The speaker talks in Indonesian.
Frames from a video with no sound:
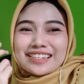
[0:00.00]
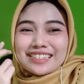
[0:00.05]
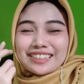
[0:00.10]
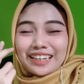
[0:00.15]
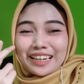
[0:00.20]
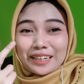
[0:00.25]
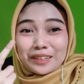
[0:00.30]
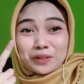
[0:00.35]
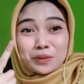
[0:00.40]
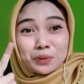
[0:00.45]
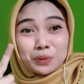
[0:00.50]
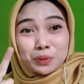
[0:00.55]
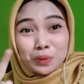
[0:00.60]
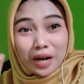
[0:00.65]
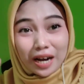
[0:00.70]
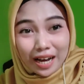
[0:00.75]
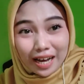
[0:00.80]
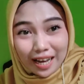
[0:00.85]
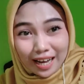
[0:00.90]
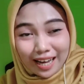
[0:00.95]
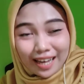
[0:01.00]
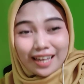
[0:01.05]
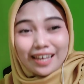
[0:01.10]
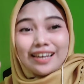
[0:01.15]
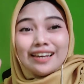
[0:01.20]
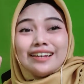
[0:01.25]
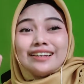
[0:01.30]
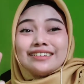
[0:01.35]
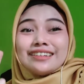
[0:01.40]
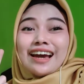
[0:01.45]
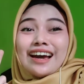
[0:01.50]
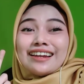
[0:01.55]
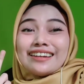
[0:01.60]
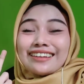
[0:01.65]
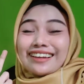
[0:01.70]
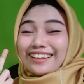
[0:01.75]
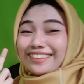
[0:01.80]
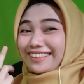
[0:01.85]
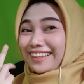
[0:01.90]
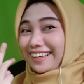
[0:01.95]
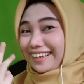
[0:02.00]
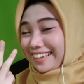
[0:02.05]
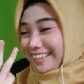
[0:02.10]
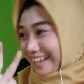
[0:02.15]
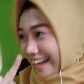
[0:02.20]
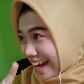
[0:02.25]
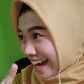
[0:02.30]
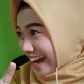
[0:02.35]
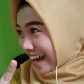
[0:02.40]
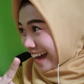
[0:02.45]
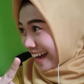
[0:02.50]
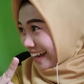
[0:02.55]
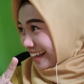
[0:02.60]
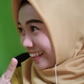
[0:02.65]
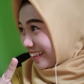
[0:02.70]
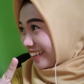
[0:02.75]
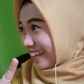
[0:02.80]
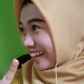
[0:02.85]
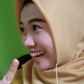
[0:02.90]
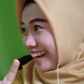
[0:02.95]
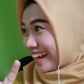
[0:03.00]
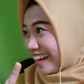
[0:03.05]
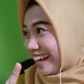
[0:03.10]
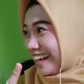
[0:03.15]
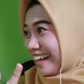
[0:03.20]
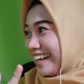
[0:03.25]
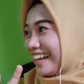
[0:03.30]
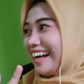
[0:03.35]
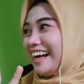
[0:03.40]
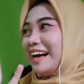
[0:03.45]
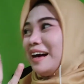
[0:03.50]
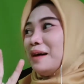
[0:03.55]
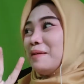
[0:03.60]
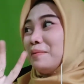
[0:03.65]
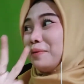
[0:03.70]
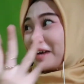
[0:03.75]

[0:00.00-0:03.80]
oh. kedua dan ketiga gitu yeah. ya bukan